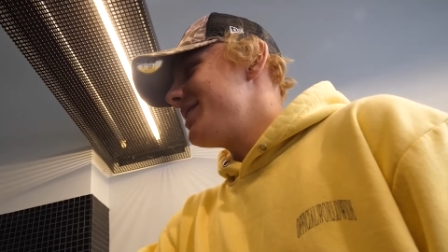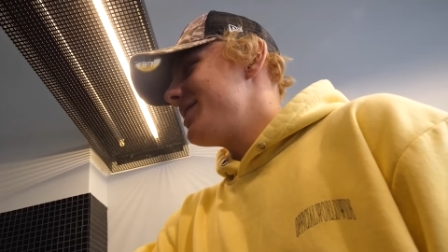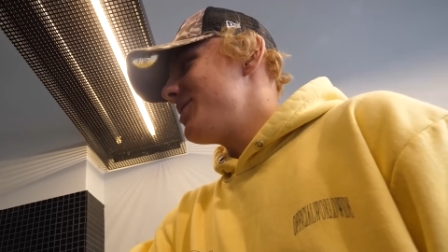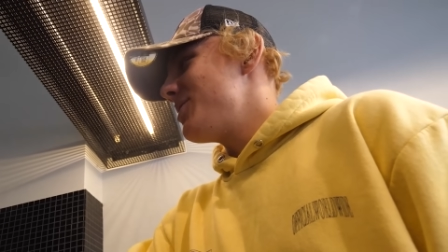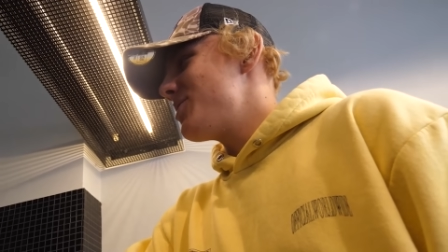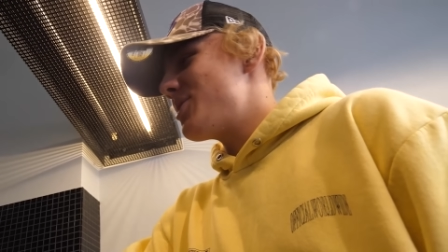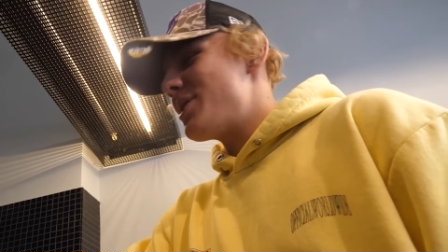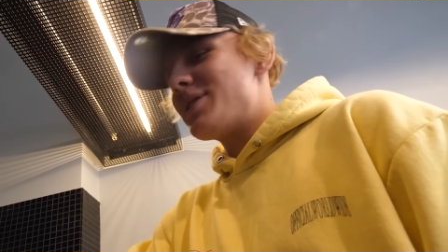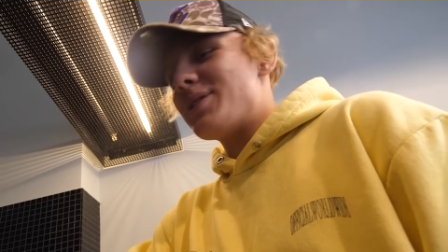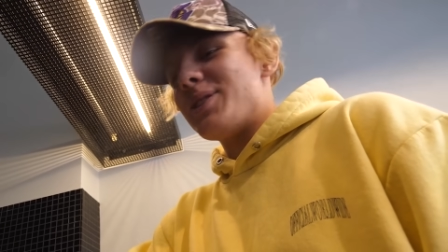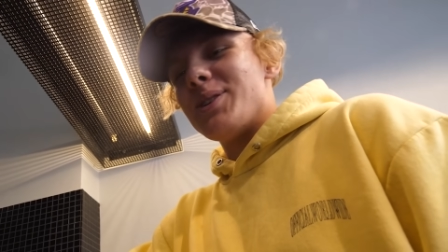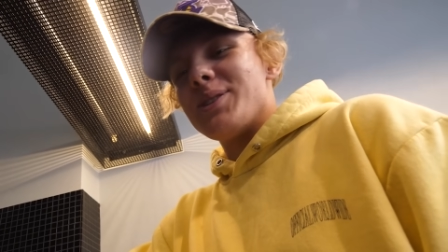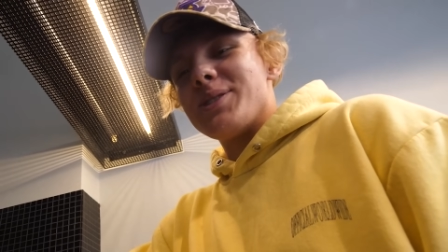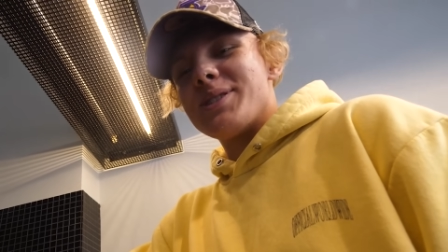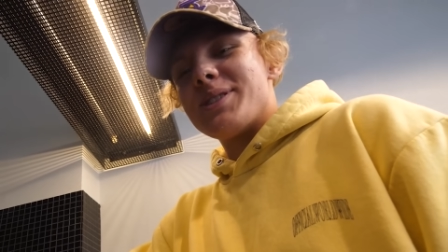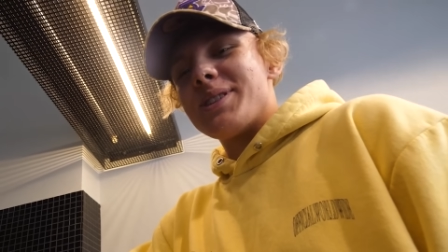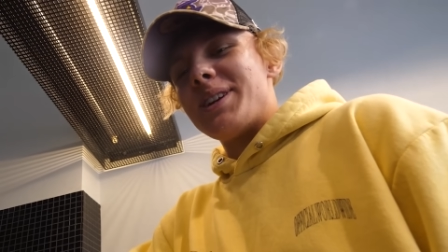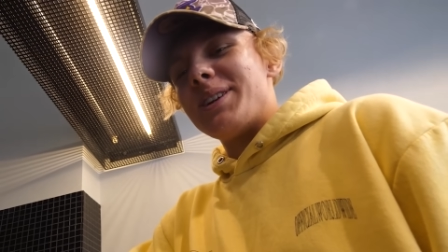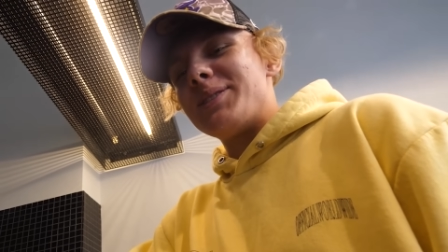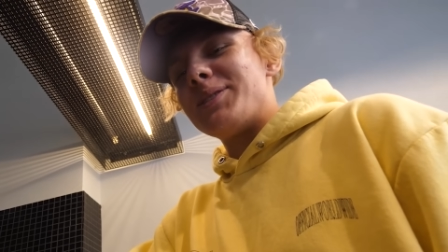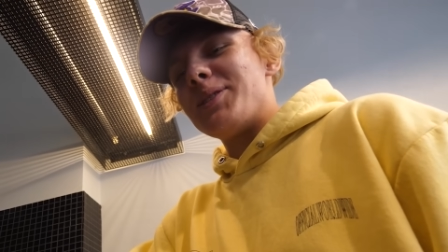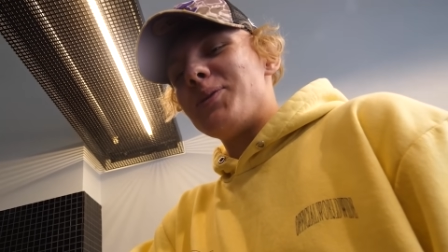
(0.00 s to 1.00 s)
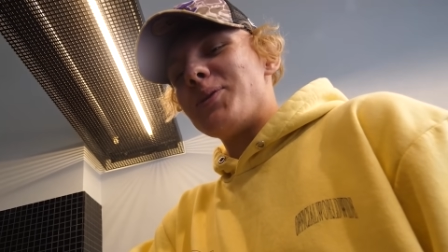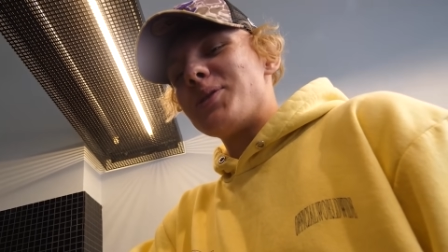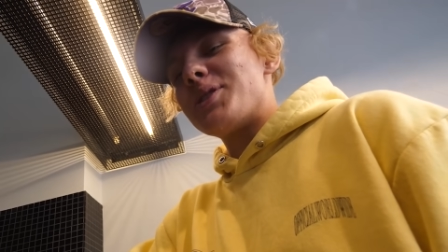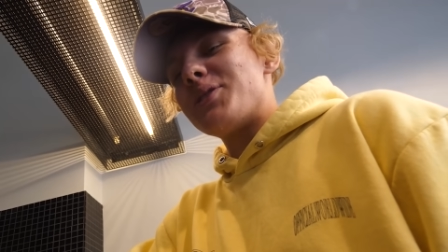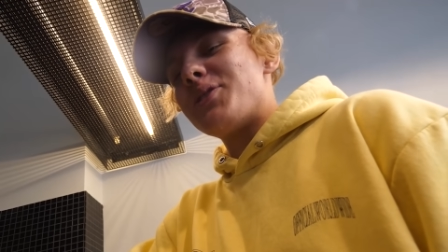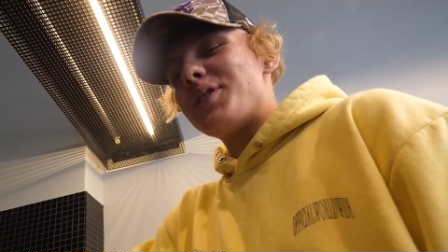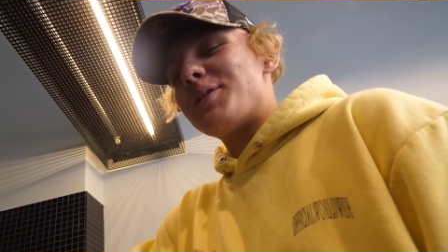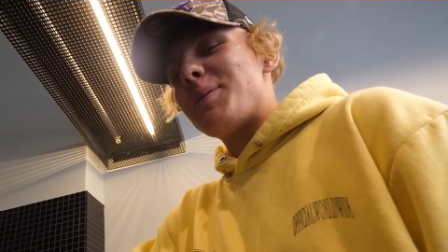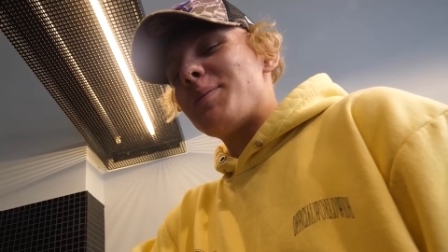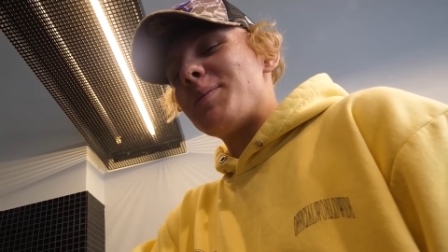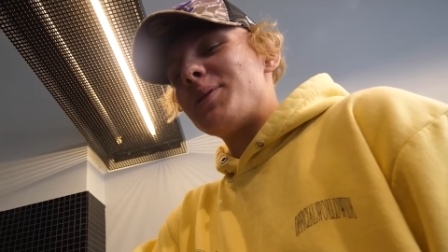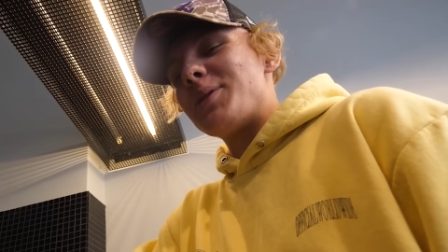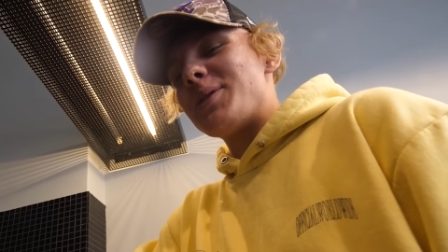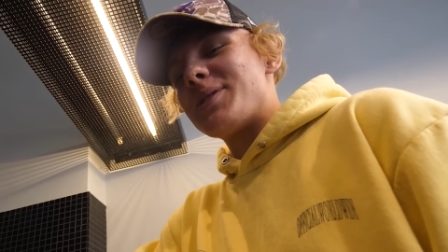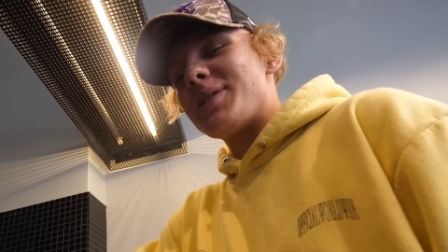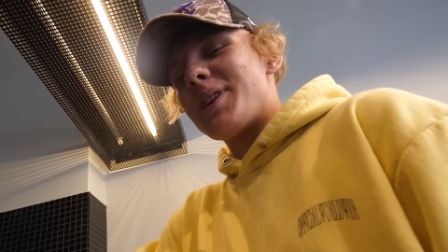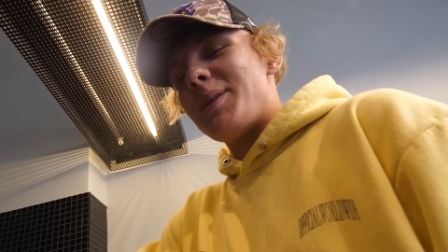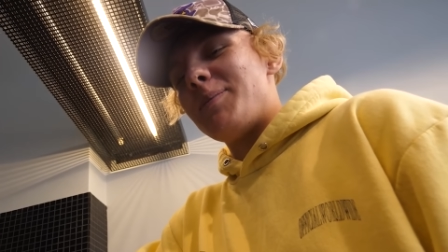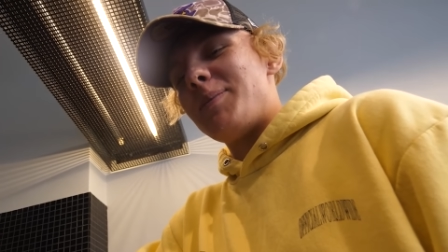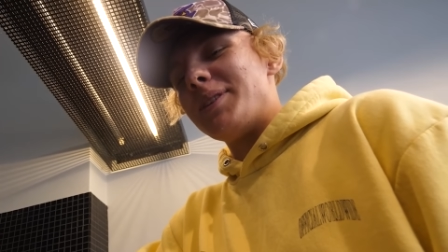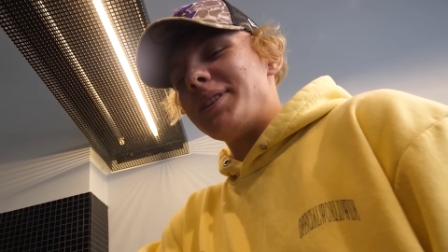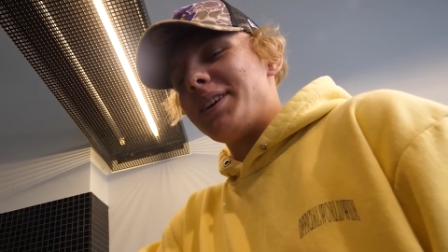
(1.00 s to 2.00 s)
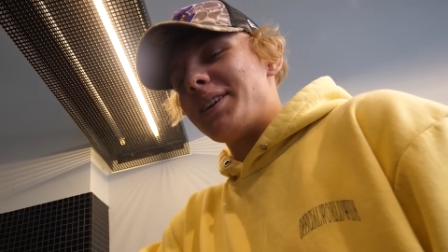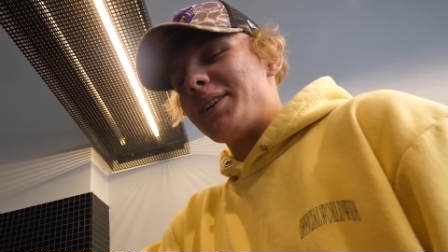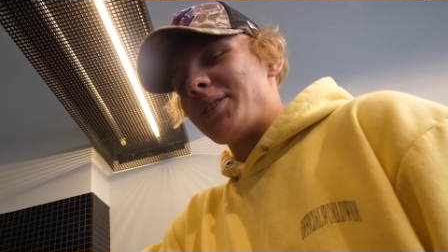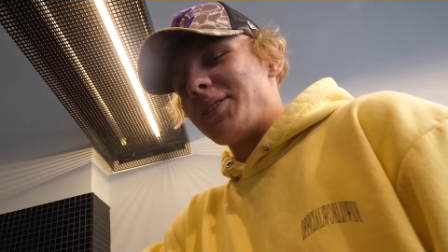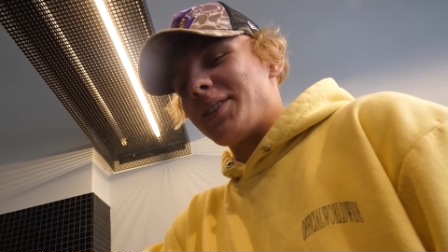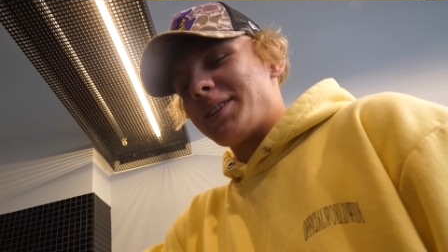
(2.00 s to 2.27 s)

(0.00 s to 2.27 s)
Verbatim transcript: Już jest ostra. To może weźmiemy to z habanero